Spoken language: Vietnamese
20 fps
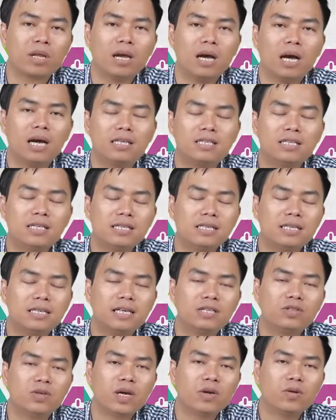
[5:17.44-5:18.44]
à, triết lý
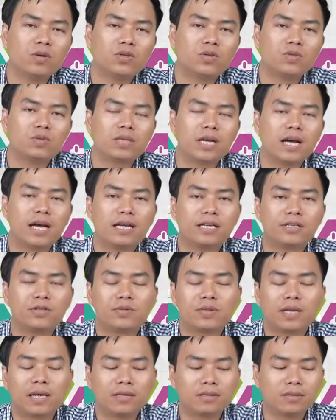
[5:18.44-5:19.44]
kinh doanh của chúng ta là
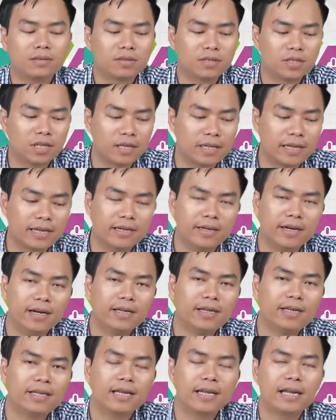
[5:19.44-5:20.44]
chúng ta trở thành người
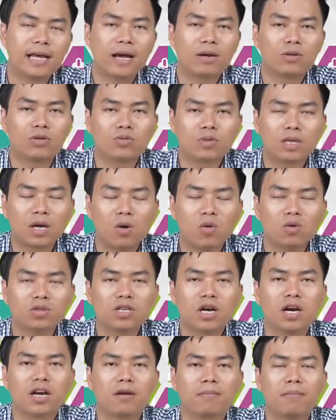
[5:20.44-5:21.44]
như thế nào chúng ta hỗ
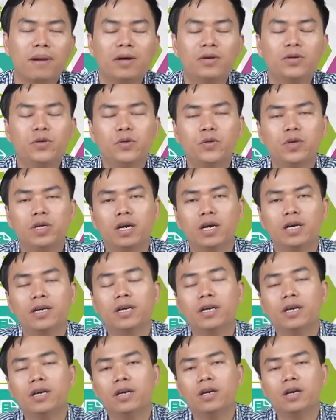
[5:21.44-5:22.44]
trợ được bao nhiêu người
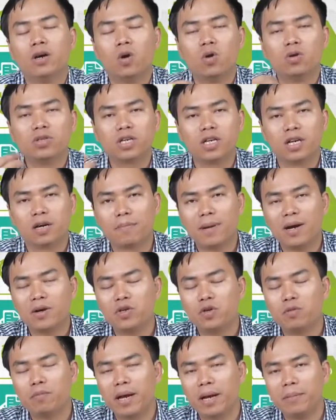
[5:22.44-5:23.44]
hỗ trợ được bao
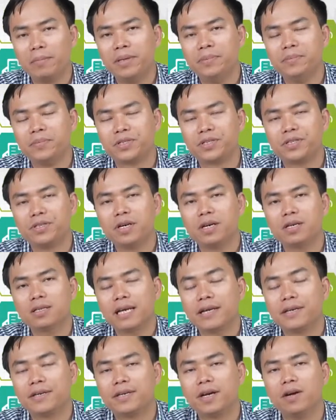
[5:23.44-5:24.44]
nhiêu mẹ bỉm sữa
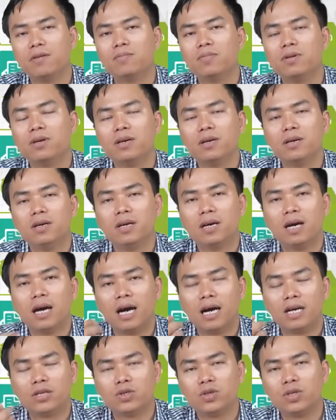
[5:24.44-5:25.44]
thành công
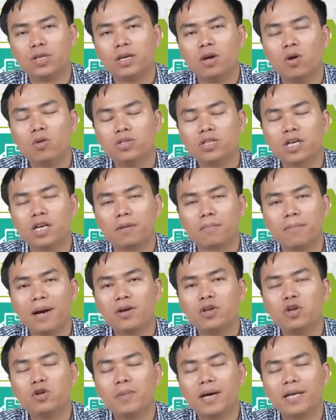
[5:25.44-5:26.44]
à, rồi thì hỗ trợ được
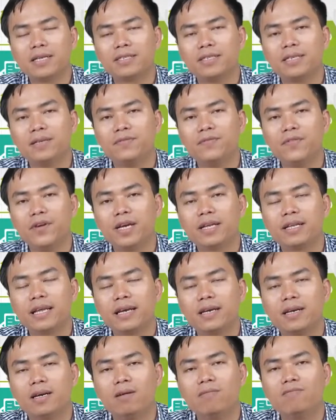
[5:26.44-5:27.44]
bao nhiêu bạn sinh viên
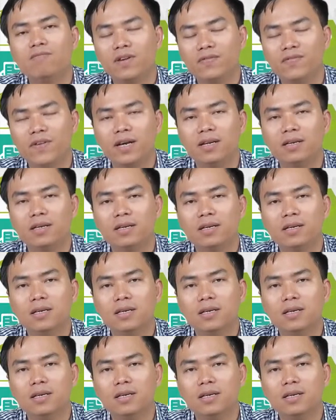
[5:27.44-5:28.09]
thành công vân vân